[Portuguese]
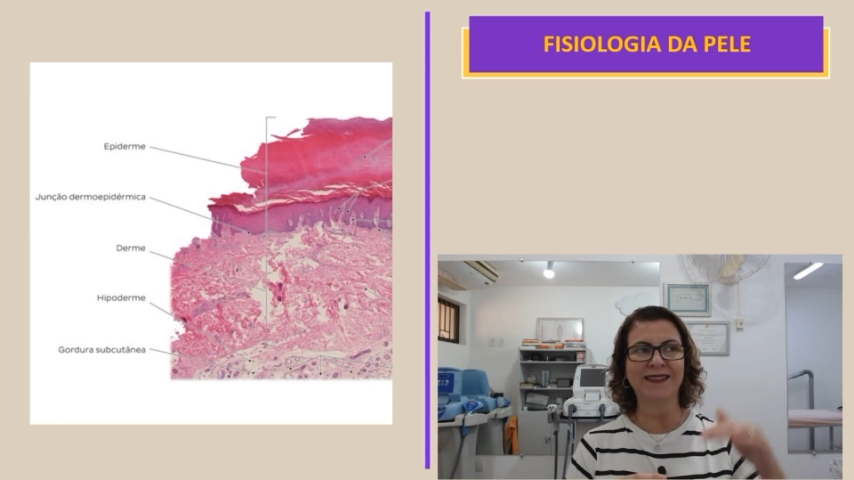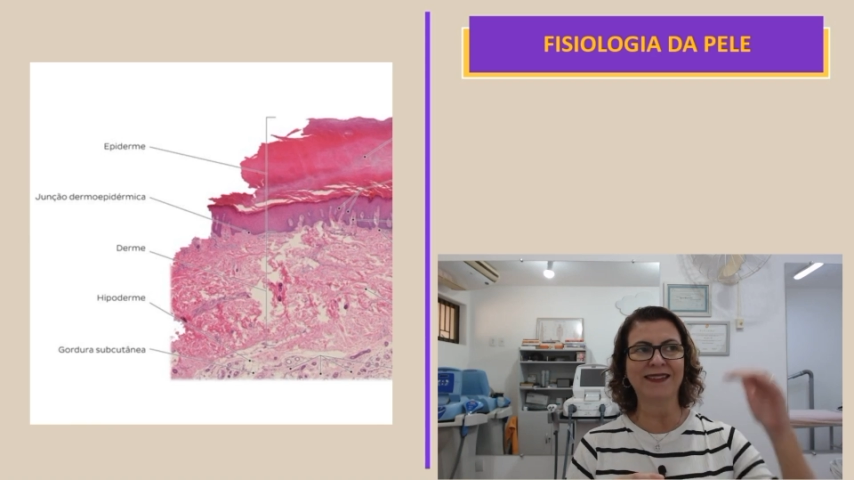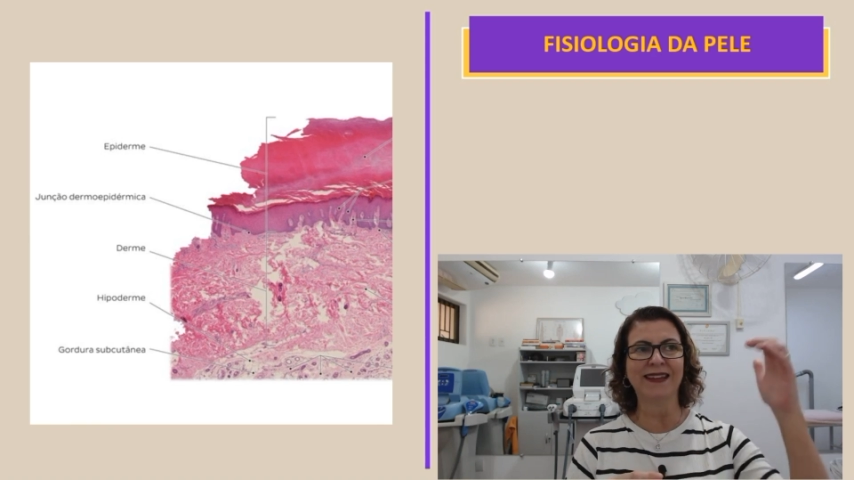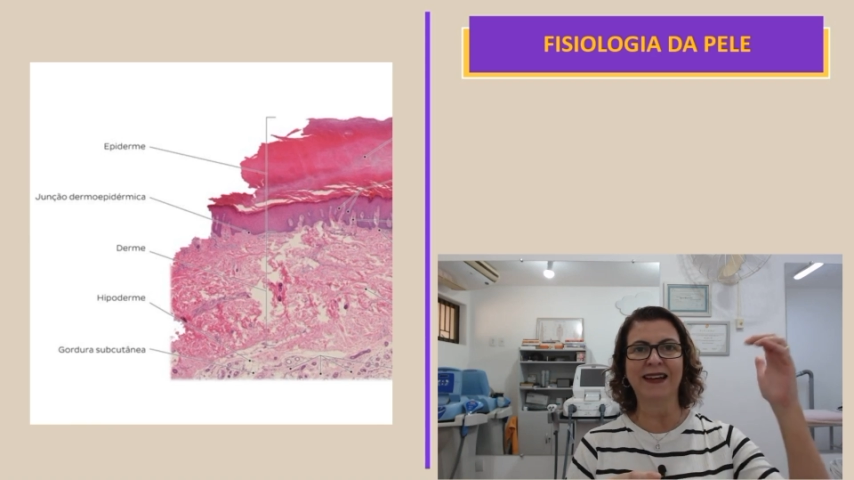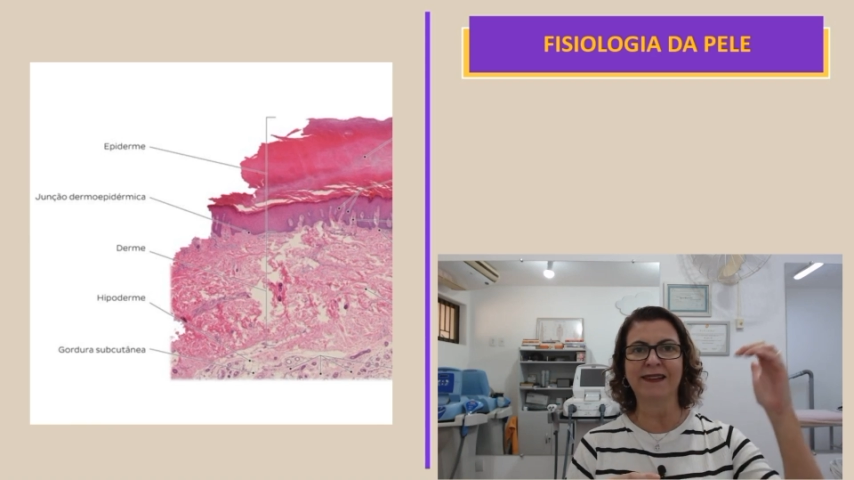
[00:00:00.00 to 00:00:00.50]

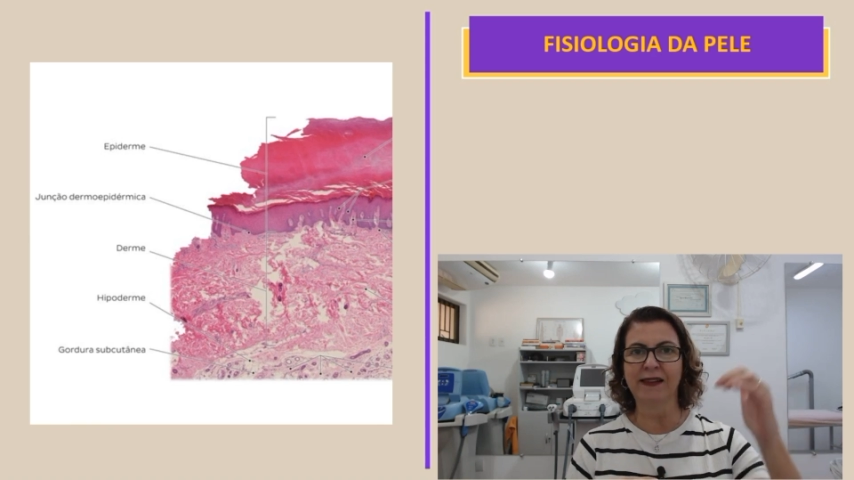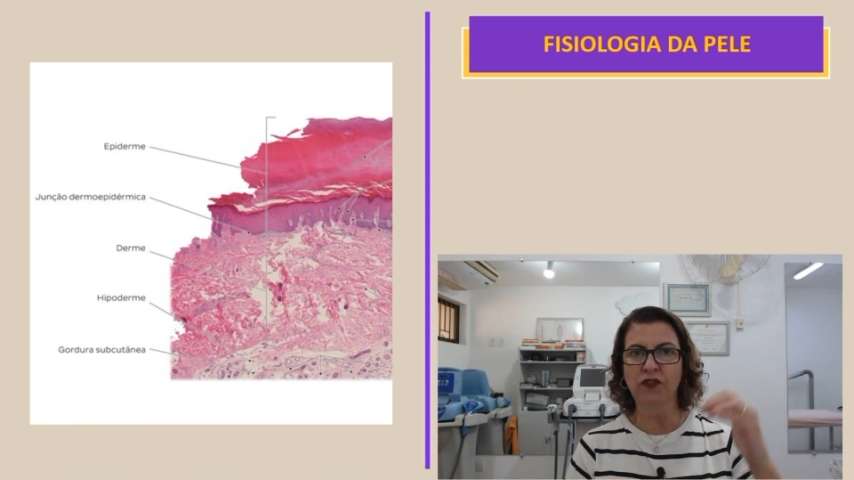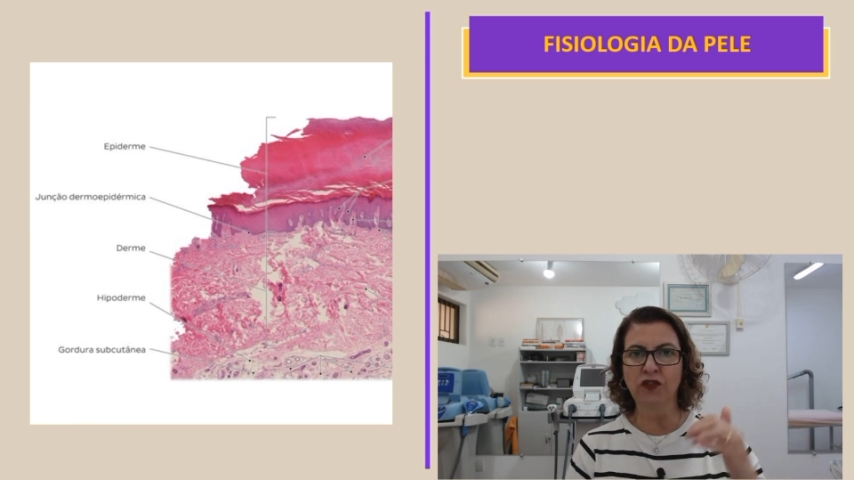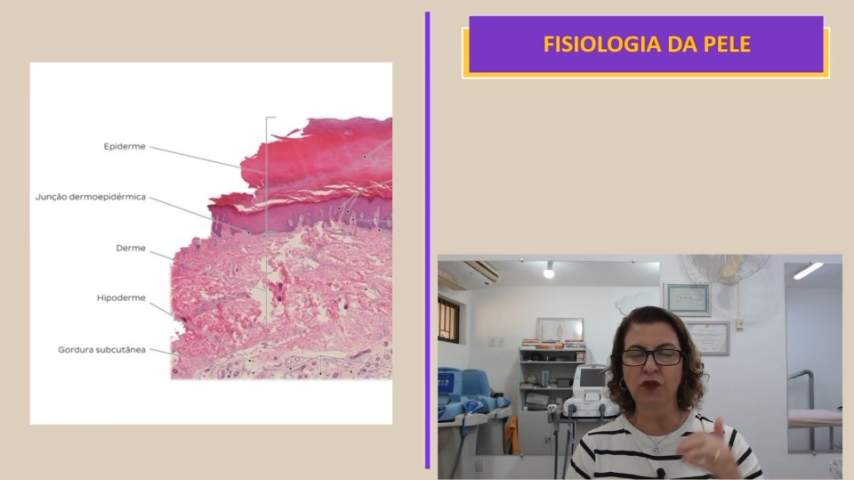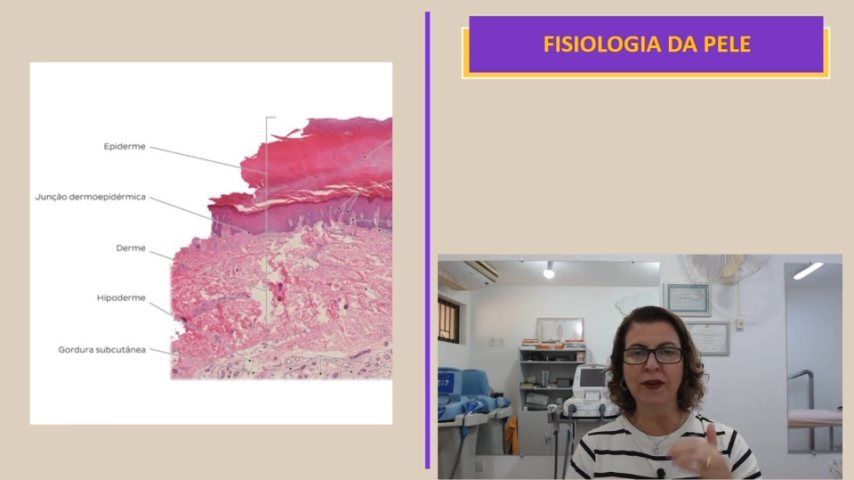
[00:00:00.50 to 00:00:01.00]

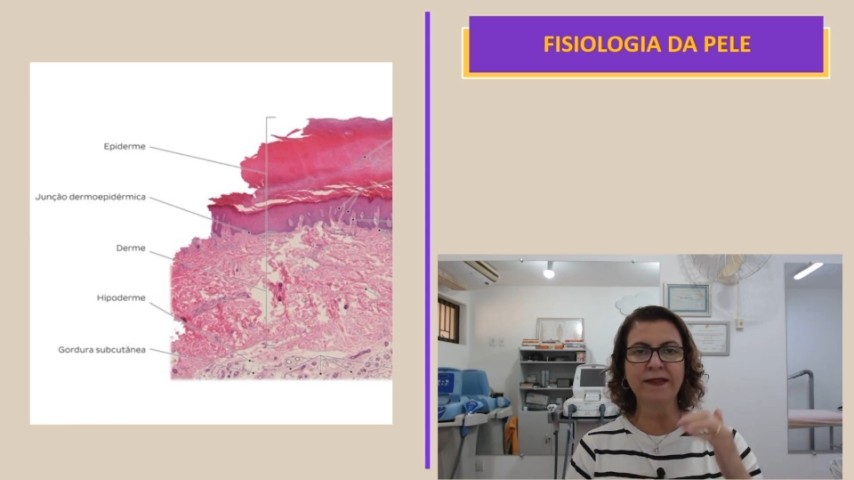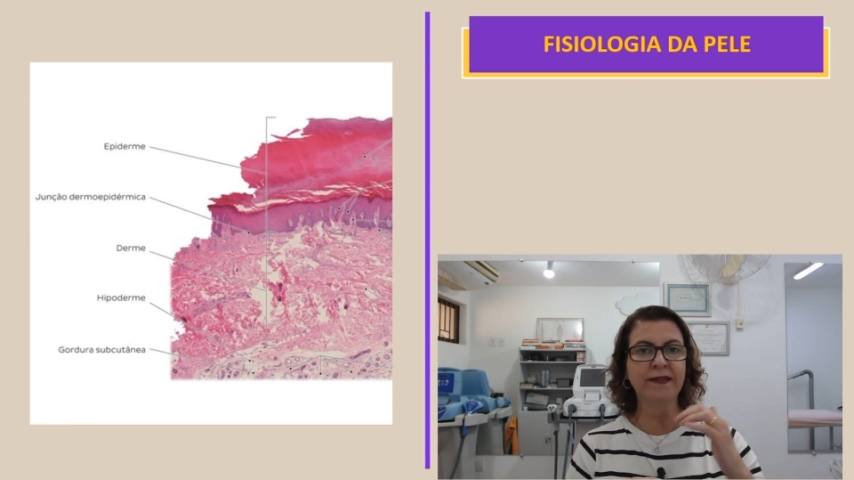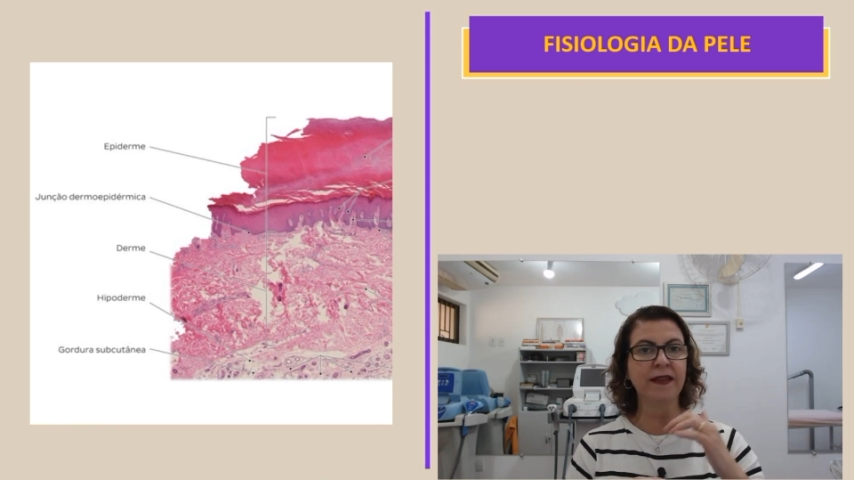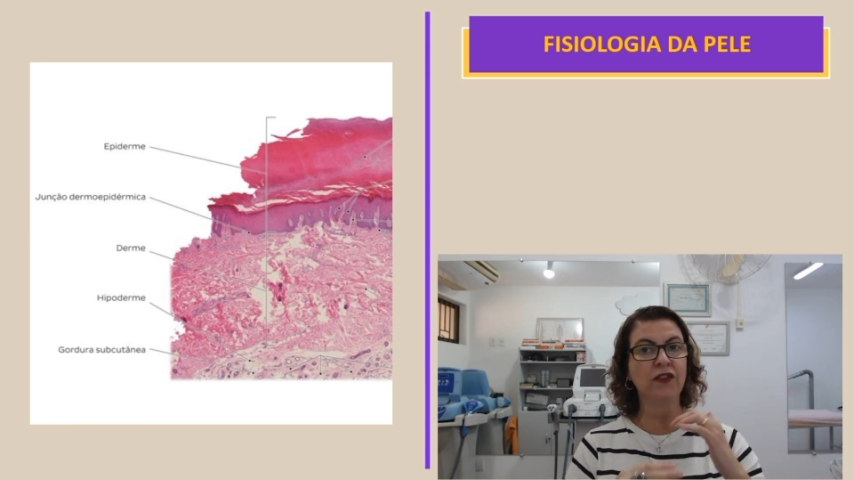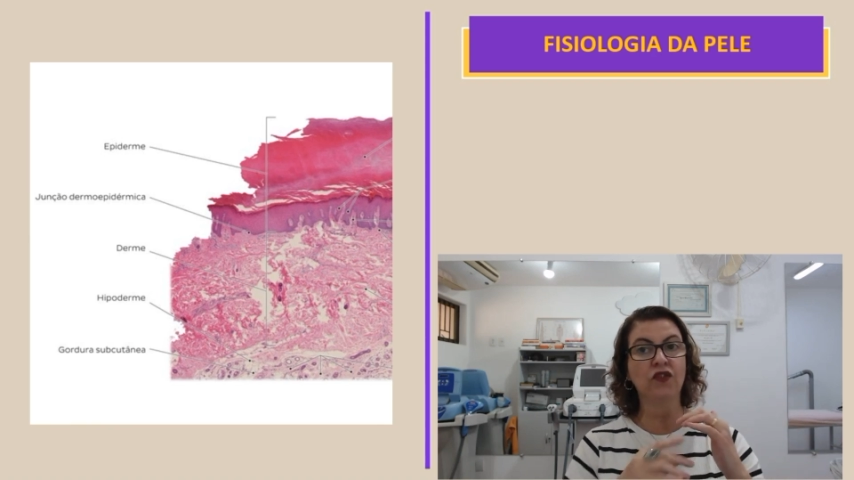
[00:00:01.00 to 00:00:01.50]
sinalizações
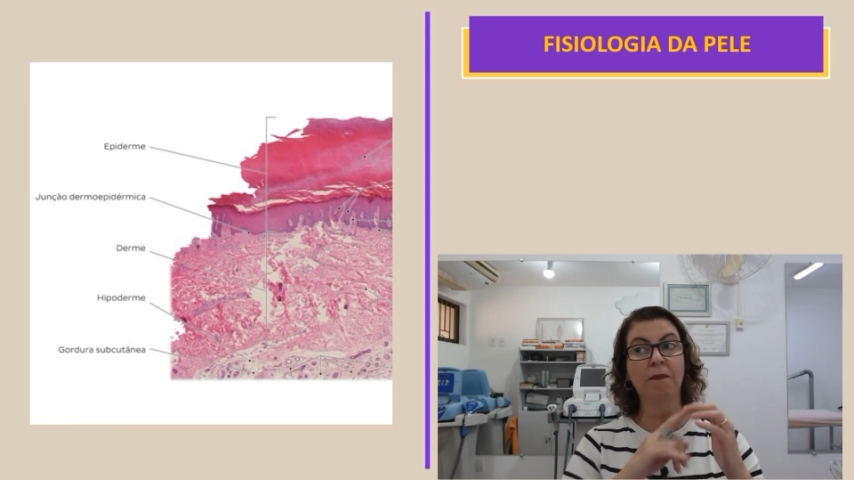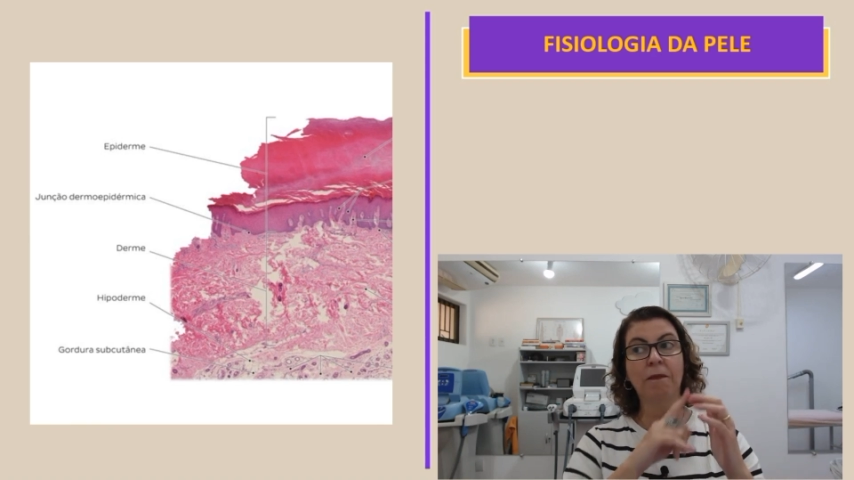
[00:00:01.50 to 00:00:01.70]
sejam